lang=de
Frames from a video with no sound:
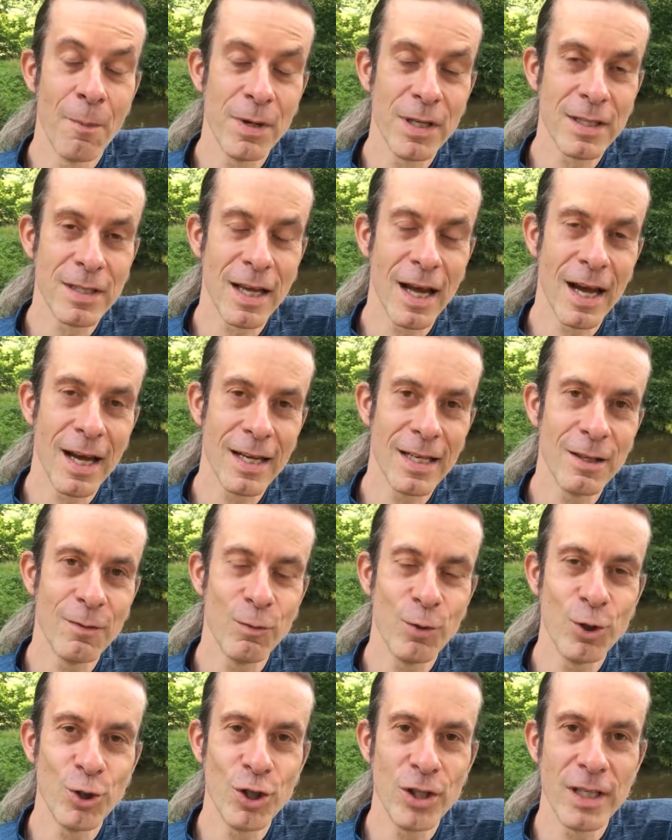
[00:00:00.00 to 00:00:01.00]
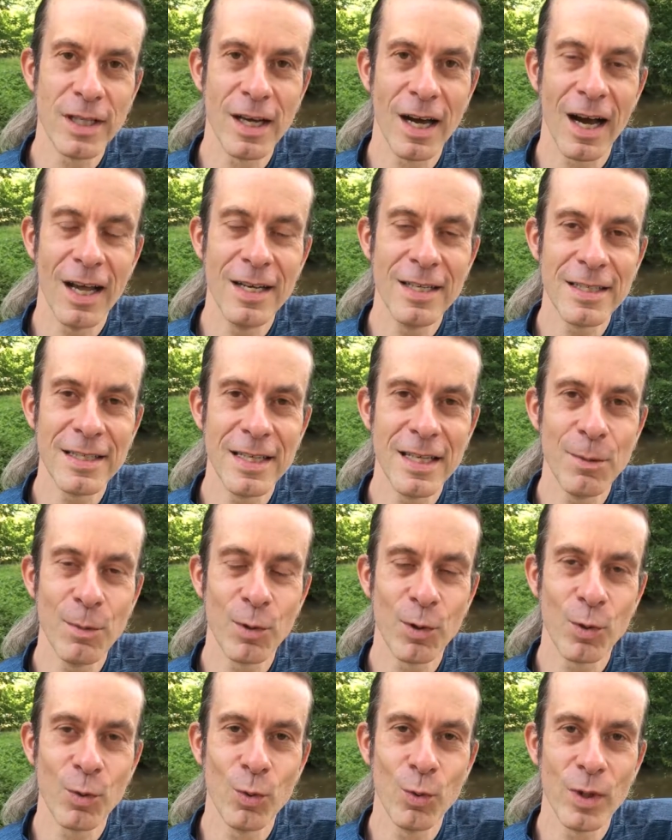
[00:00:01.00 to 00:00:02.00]
Bis dahin wünsche ich dir alles Liebe
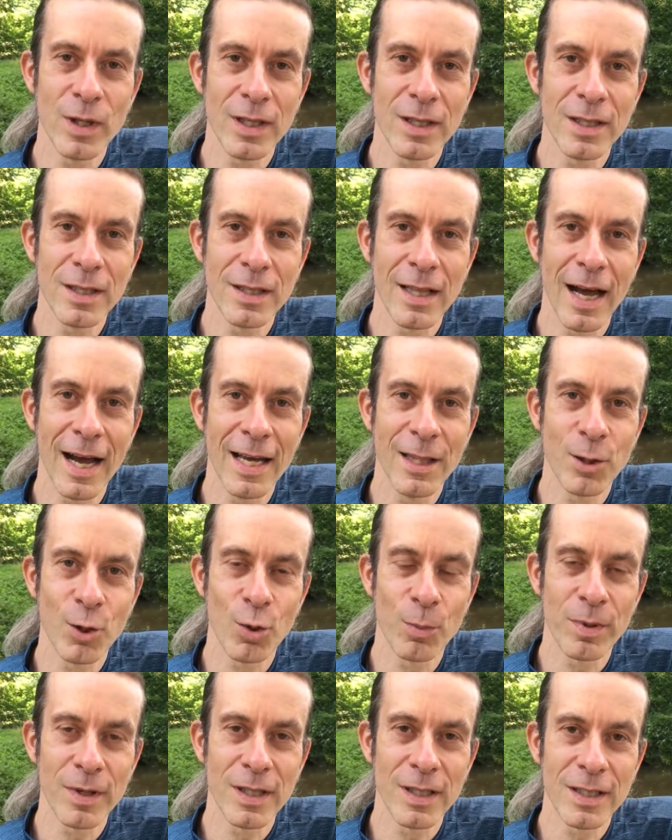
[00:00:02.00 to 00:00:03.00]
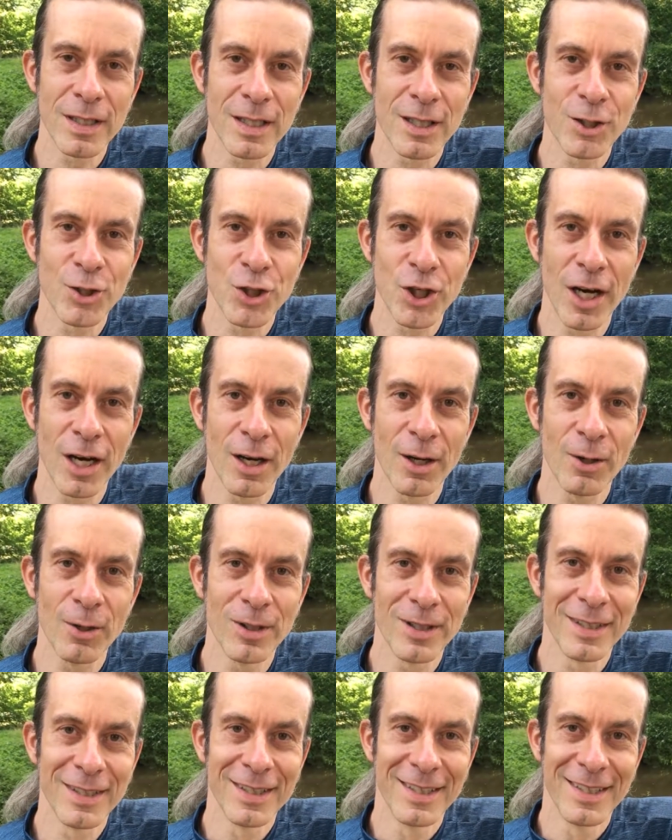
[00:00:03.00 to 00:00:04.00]
und Gute, dein Robert. Ciao!